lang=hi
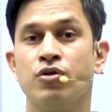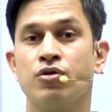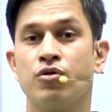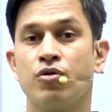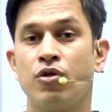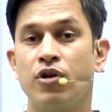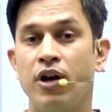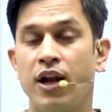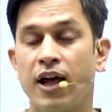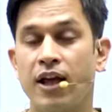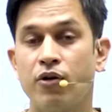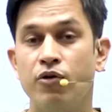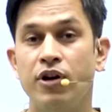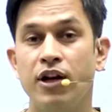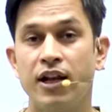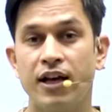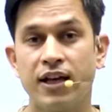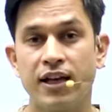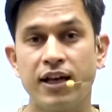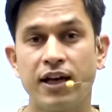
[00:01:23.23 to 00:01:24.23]
तो उन्होंने लग उन्हें
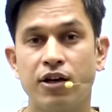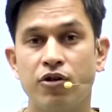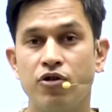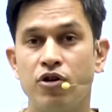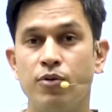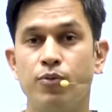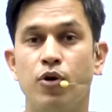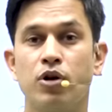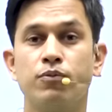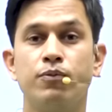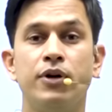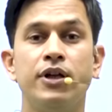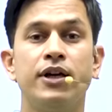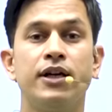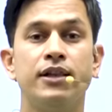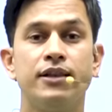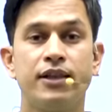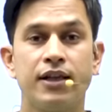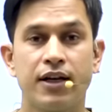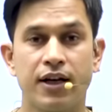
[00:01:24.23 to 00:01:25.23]
लग गया कि उन्होंने बहुत बड़ी
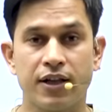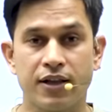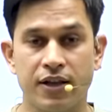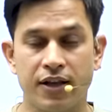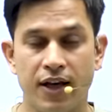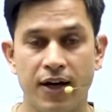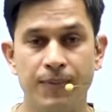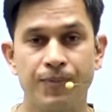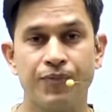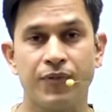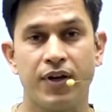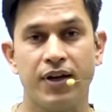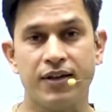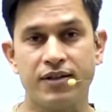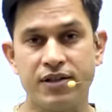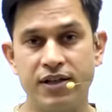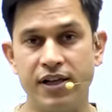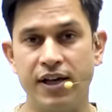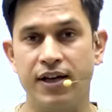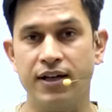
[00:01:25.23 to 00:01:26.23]
गलती कर दी है
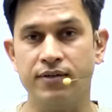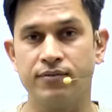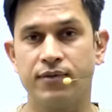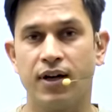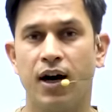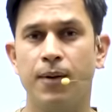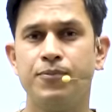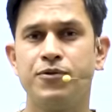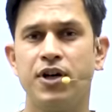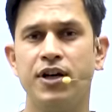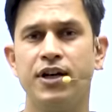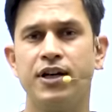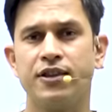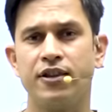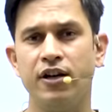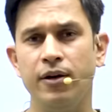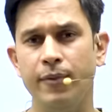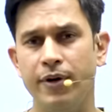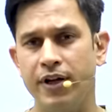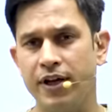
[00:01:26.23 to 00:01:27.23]
इसलिए आप चाहे
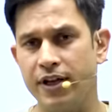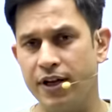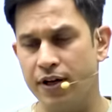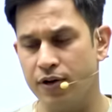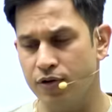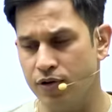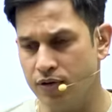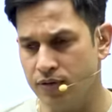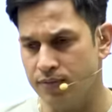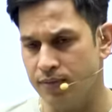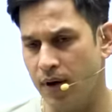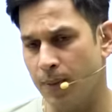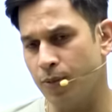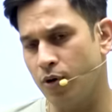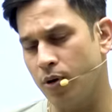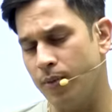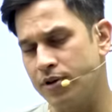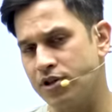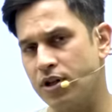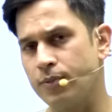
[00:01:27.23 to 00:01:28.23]
कितने भी डेयरिंग हो मैं
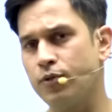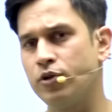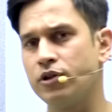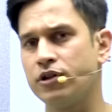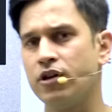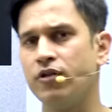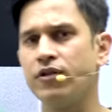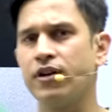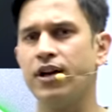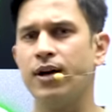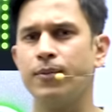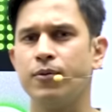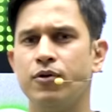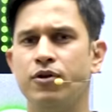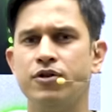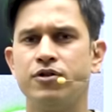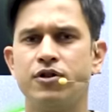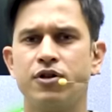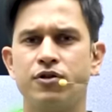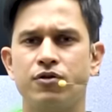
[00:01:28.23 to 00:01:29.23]
आपको हमेशा बोलता हूँ कि आपको
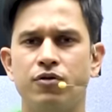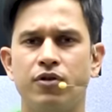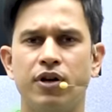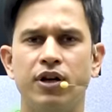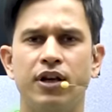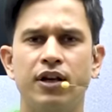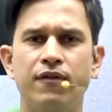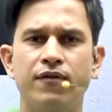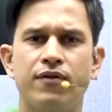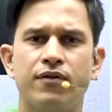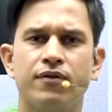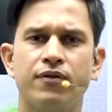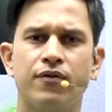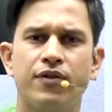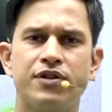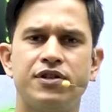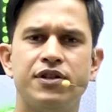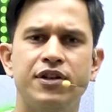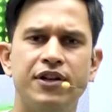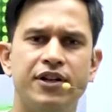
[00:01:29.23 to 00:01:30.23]
इन चीज़ों के ना
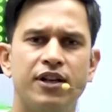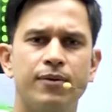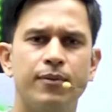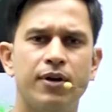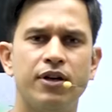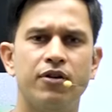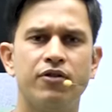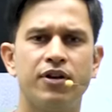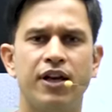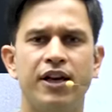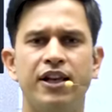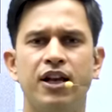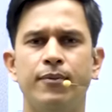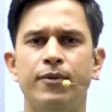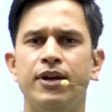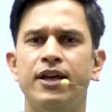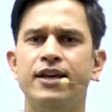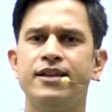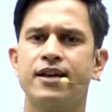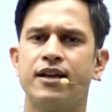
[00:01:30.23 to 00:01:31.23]
विसिनिटी में या उनके एरिया
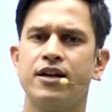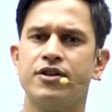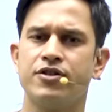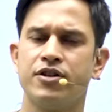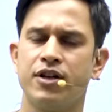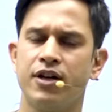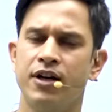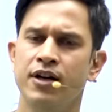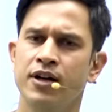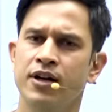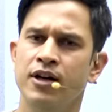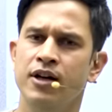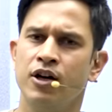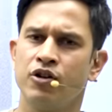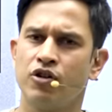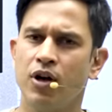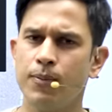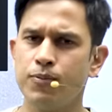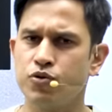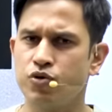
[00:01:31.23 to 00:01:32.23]
में नहीं जाना चाहिए
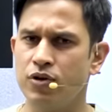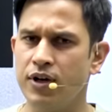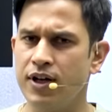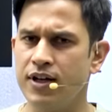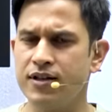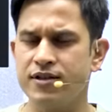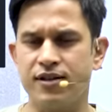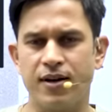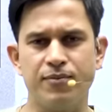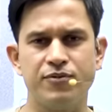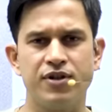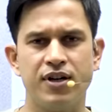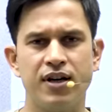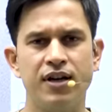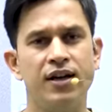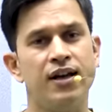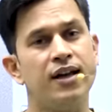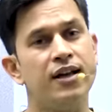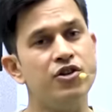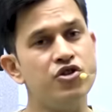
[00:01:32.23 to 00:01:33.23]
तो आप सुने
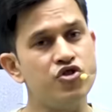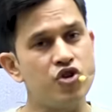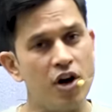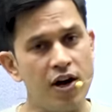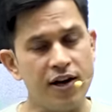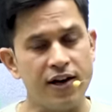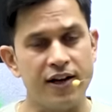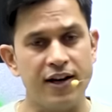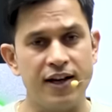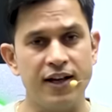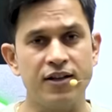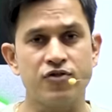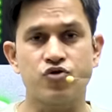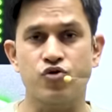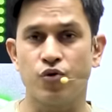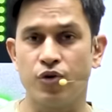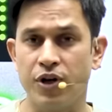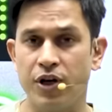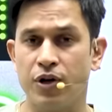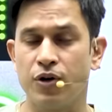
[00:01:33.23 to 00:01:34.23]
समझें इन्जॉय करें
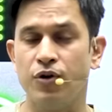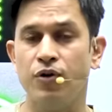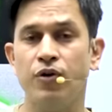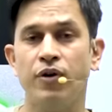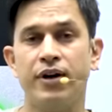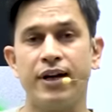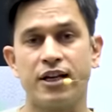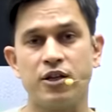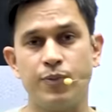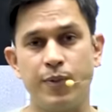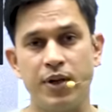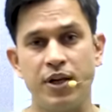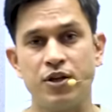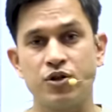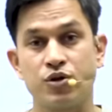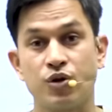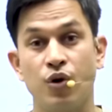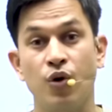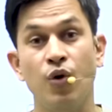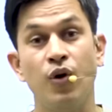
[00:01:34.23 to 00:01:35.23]
स्टोरी को
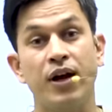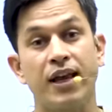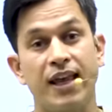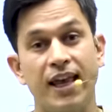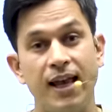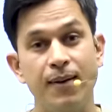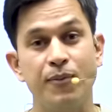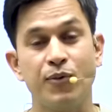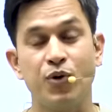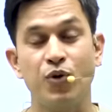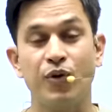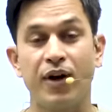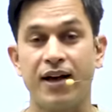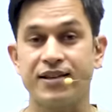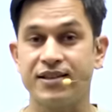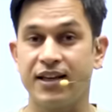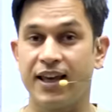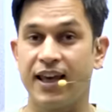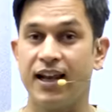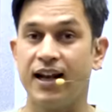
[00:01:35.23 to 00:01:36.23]
एक्सपीरियंस को गेम को
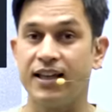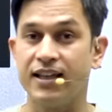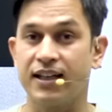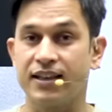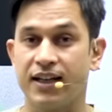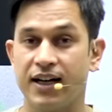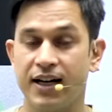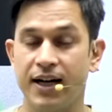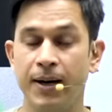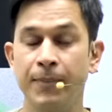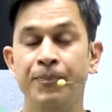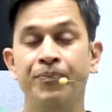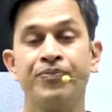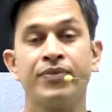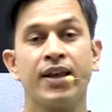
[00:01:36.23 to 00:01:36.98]
कैसे खेला जाता है